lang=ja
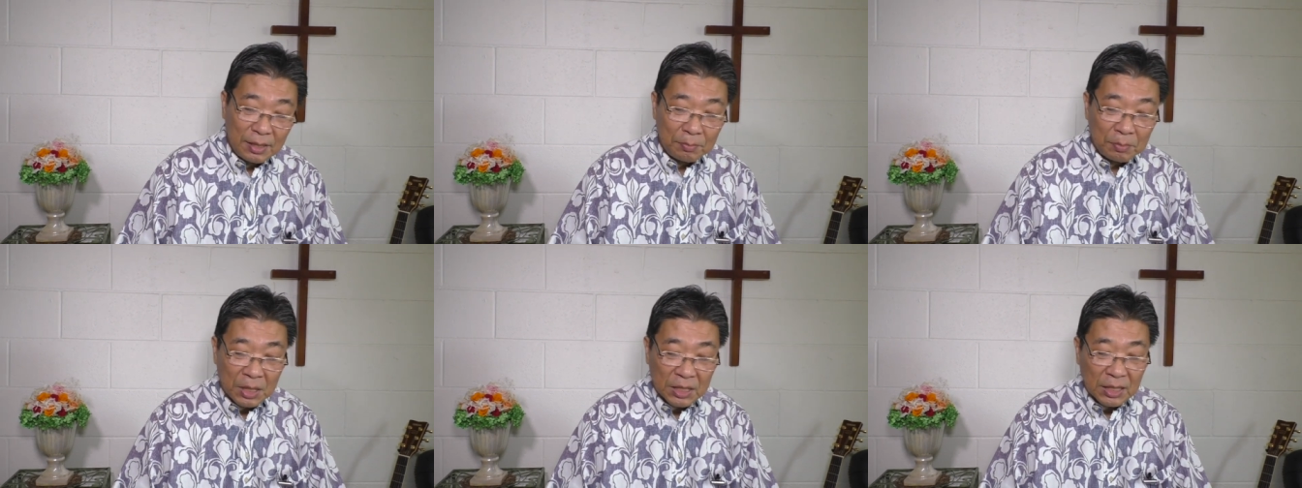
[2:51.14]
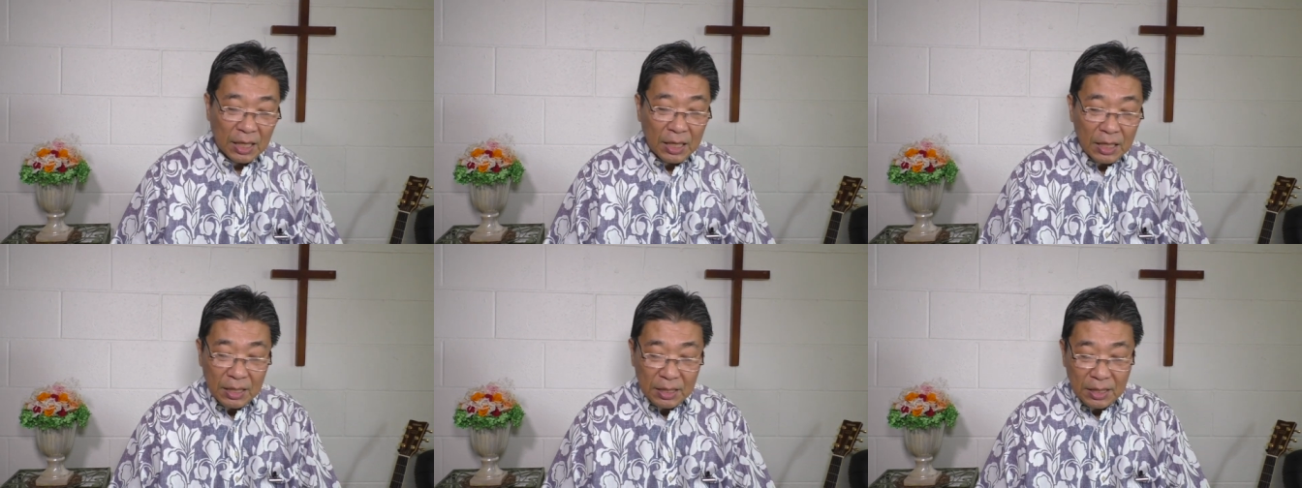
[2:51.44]
まあ、
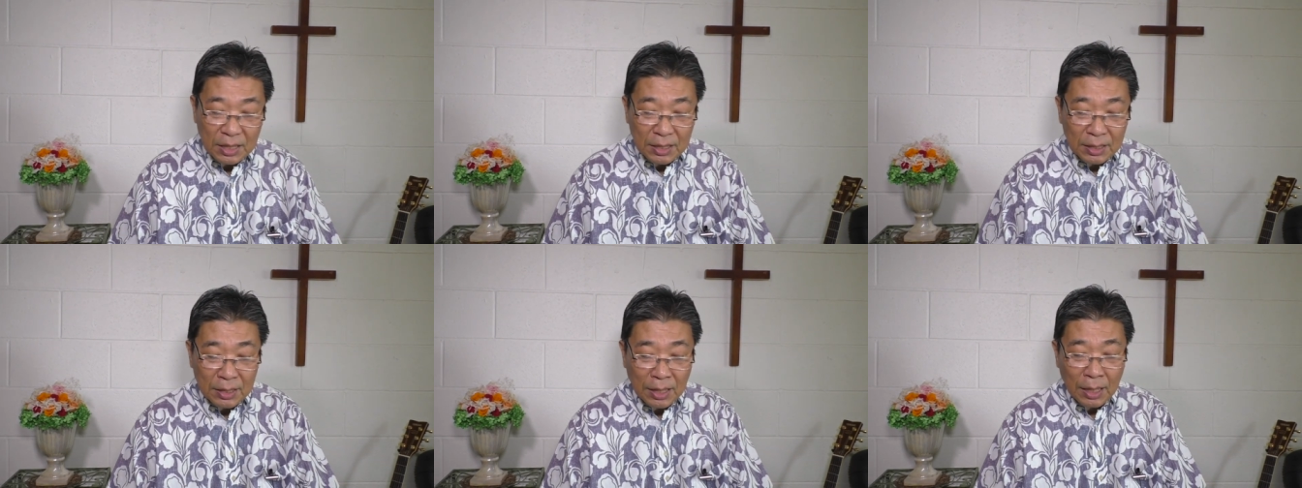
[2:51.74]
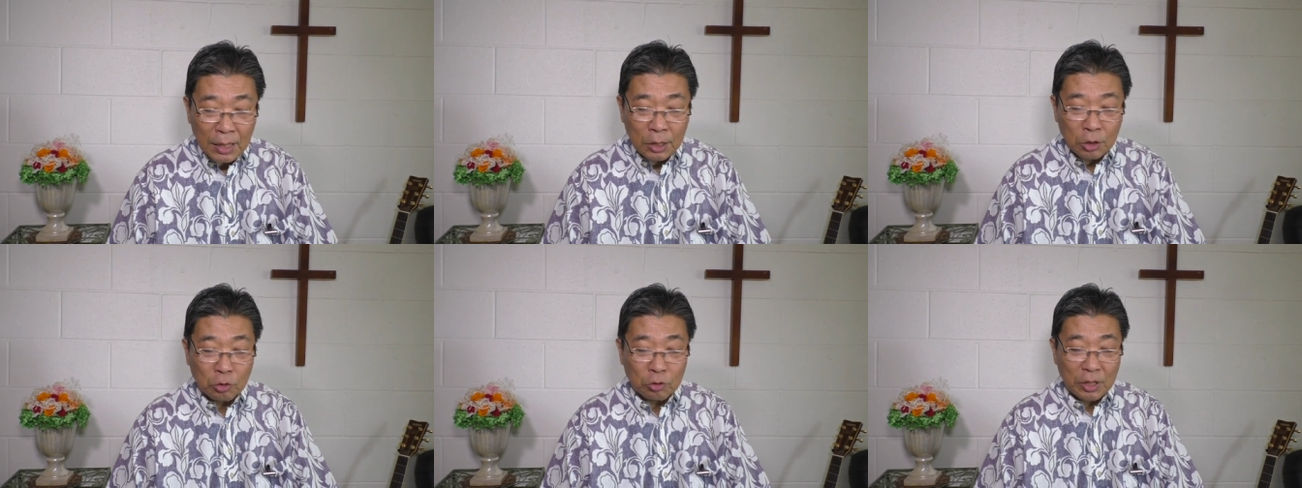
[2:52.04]
慣れてい
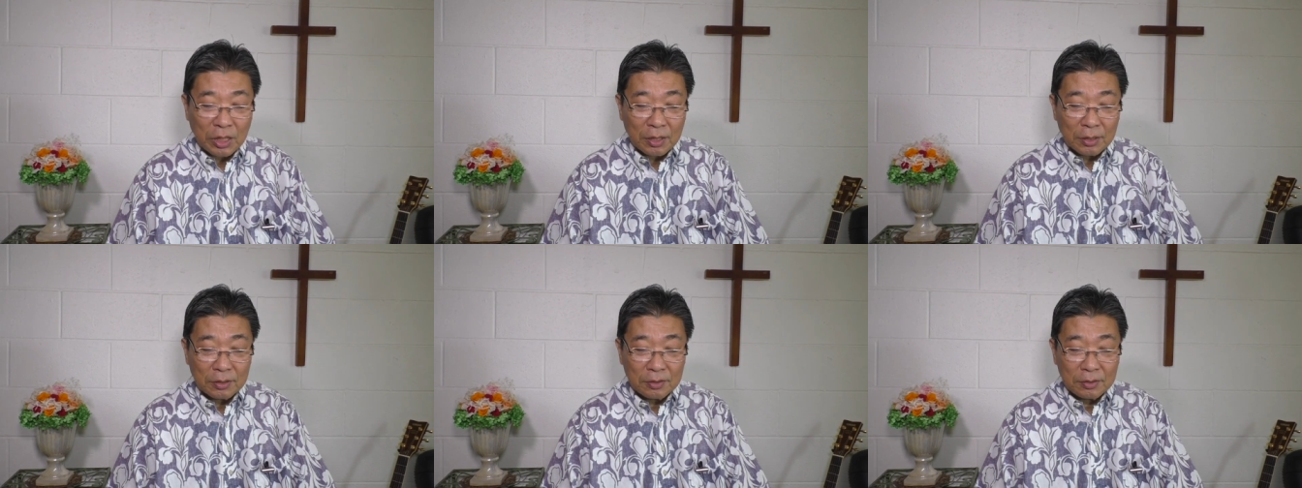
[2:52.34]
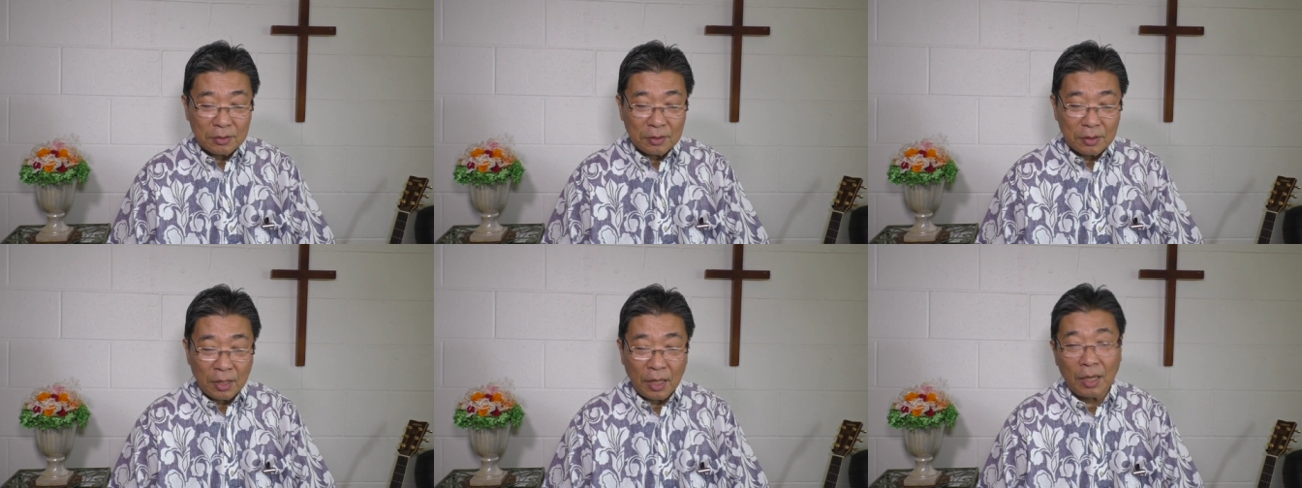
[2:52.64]
ないので、
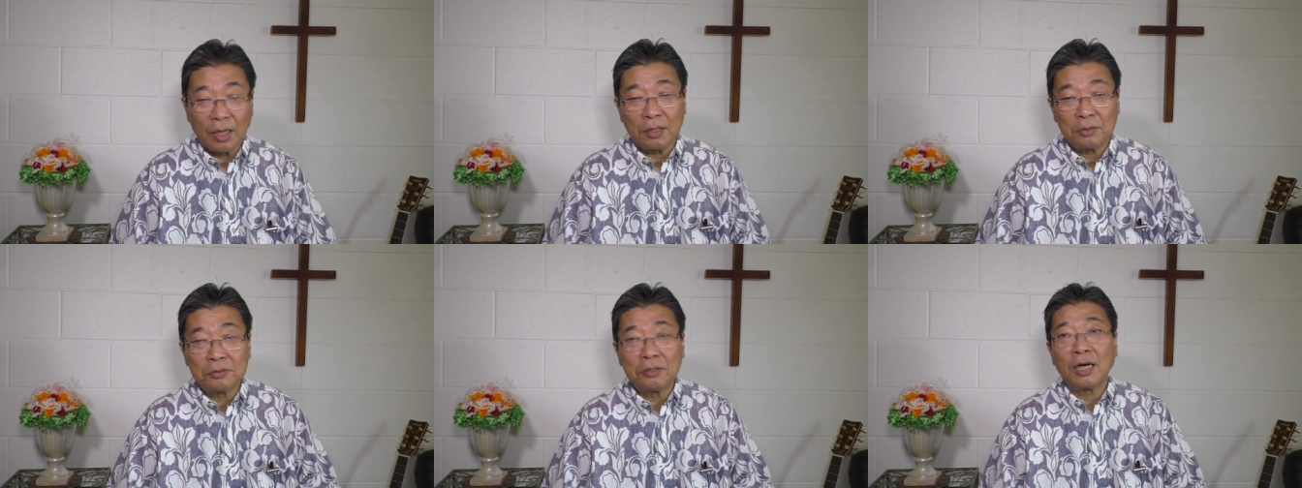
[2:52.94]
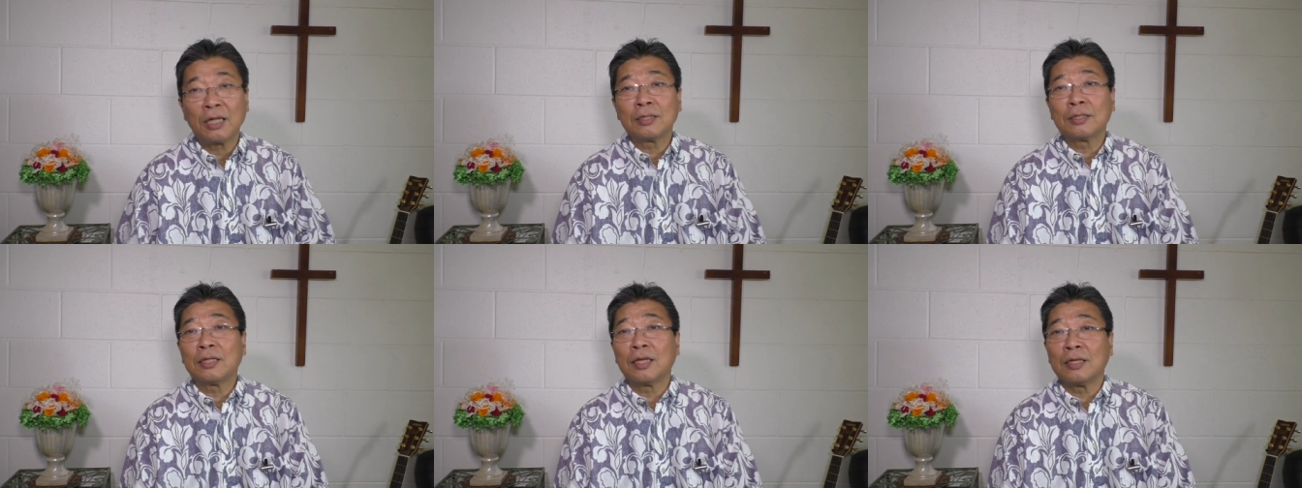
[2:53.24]
えー、不
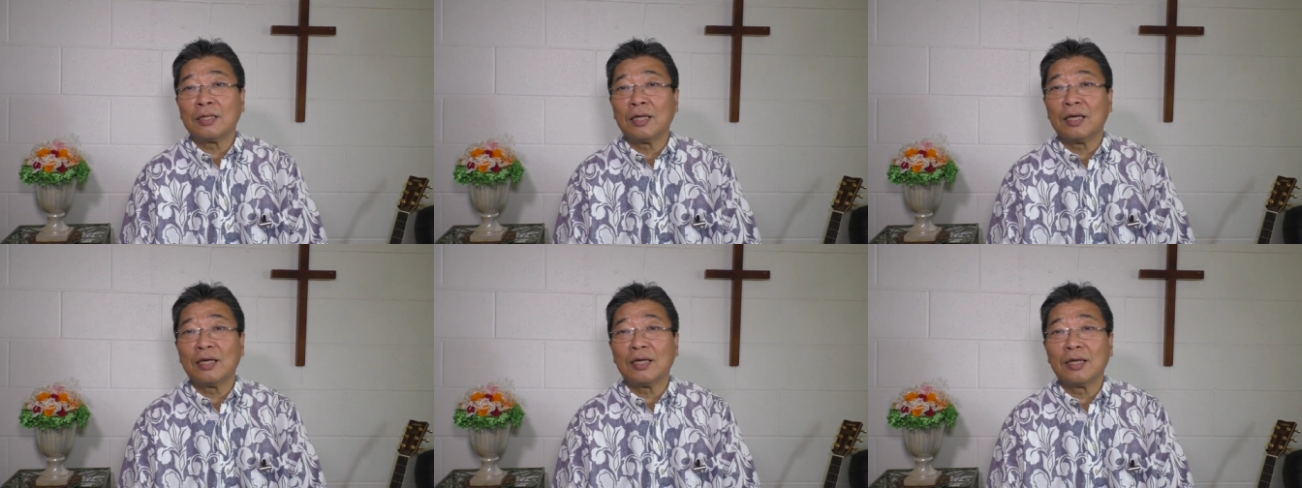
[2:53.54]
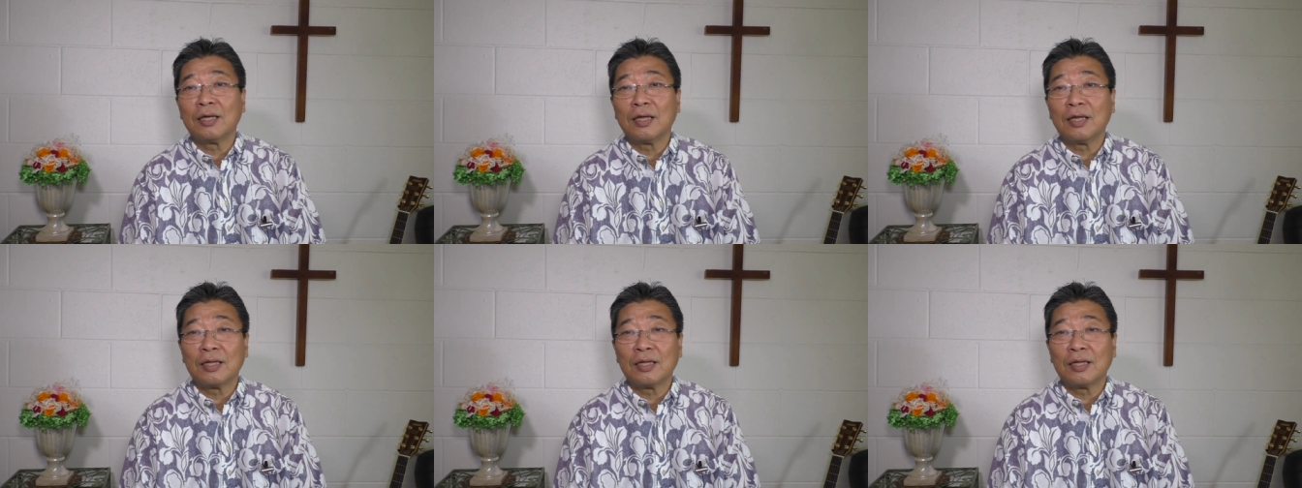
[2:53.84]
安定で、